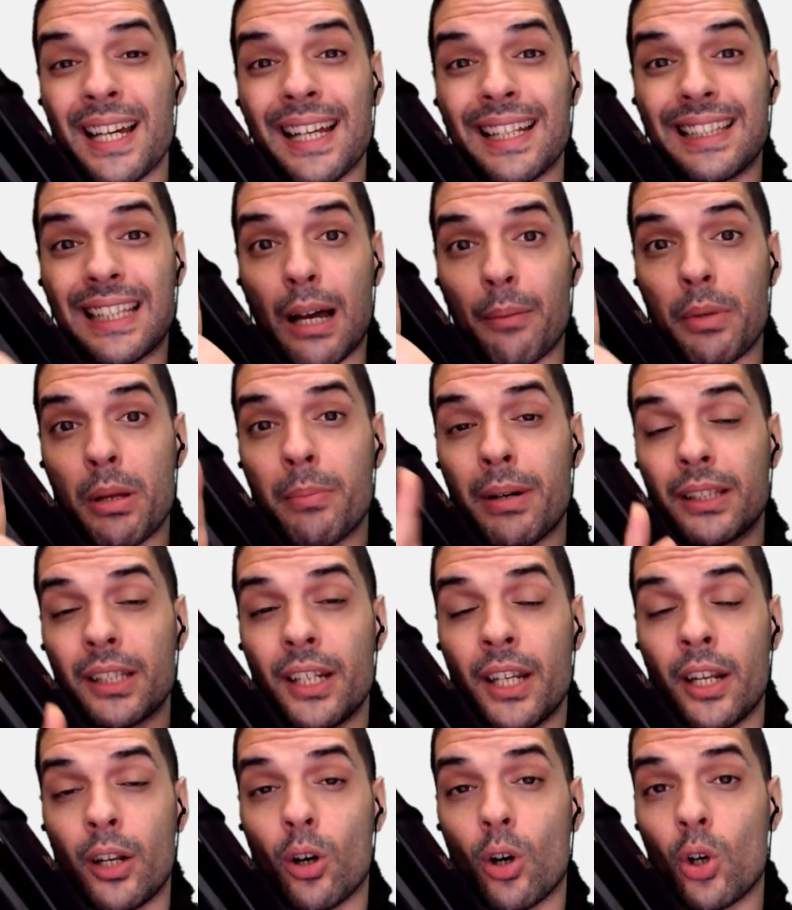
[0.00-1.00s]
También va a
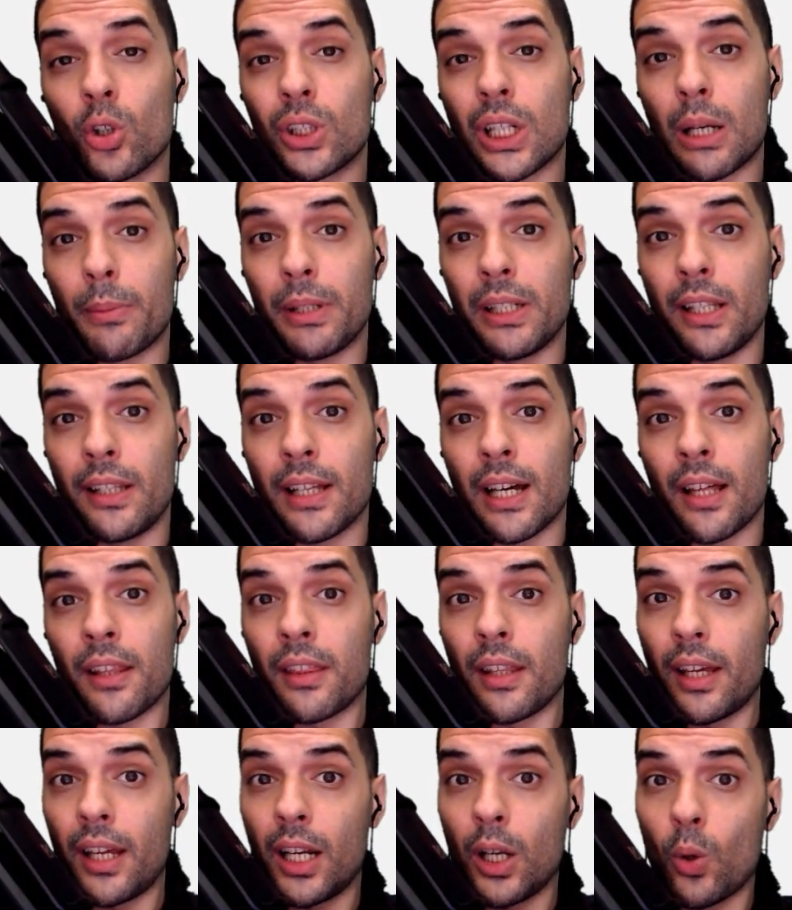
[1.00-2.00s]
tener otra habilidad,
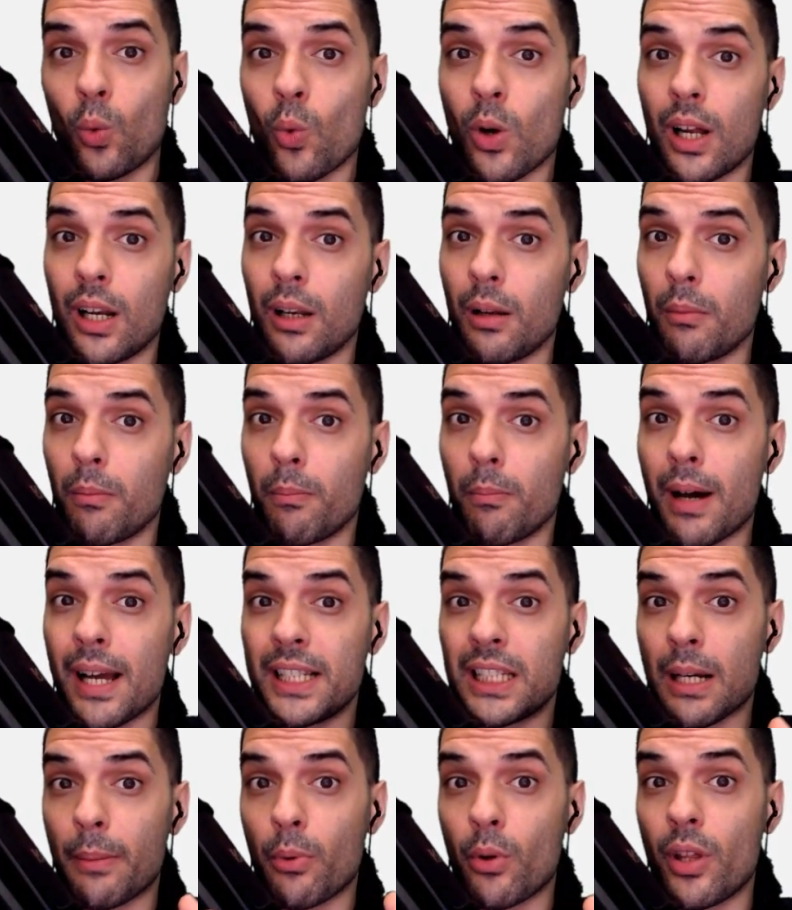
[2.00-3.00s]
el cual
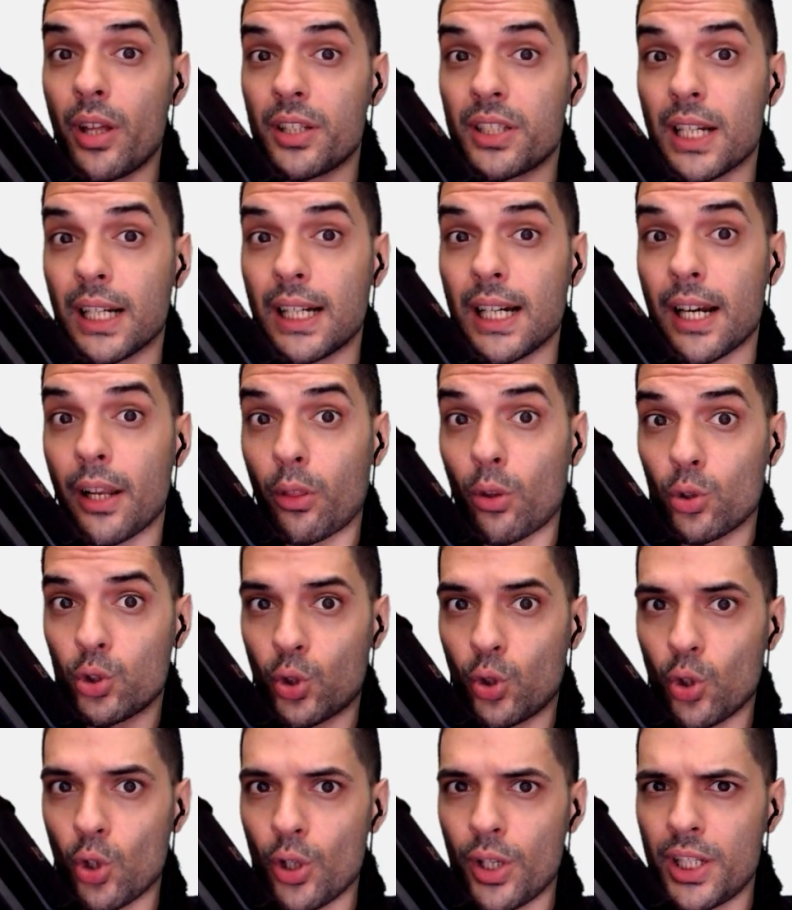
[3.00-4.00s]
vais a poder sacar dos
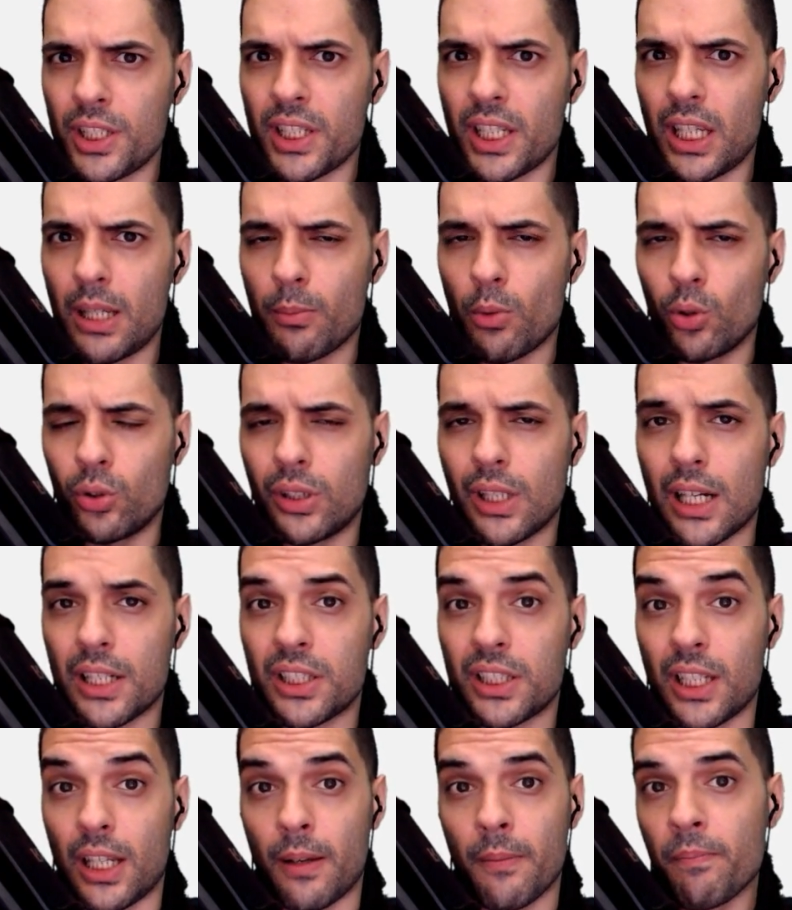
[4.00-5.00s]
clones y
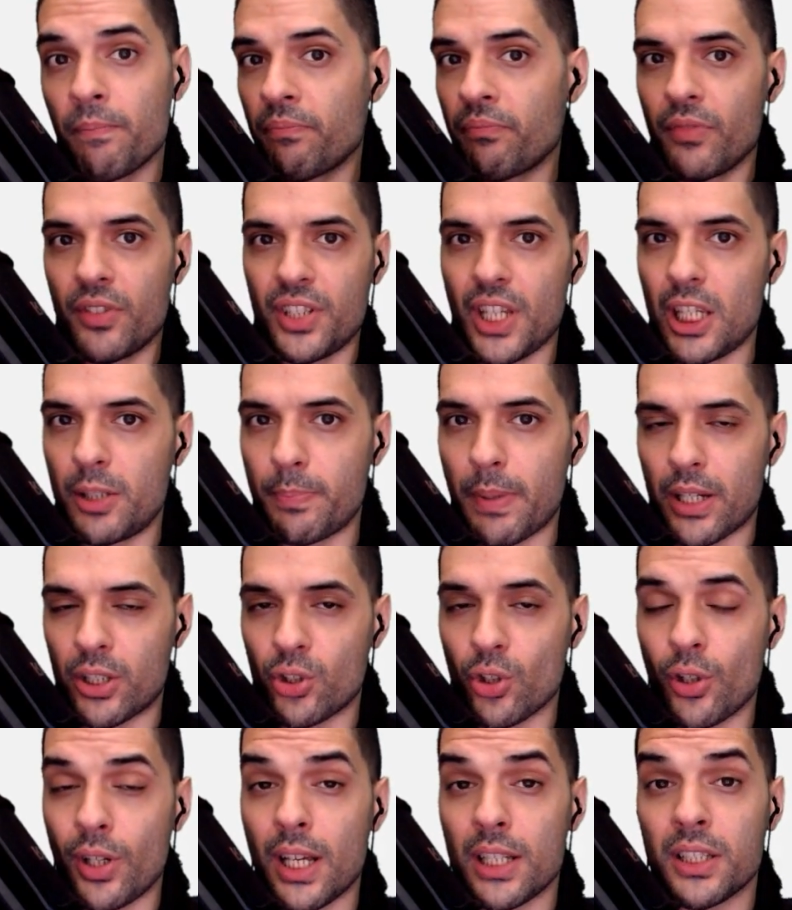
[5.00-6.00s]
montarse seis
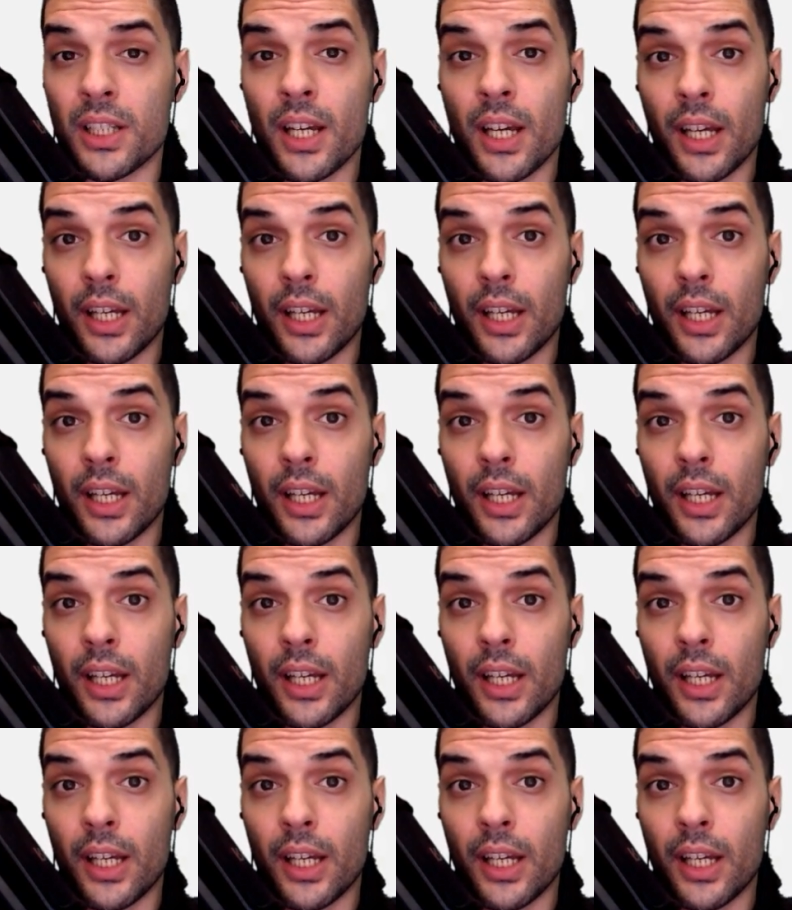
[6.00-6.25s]
personas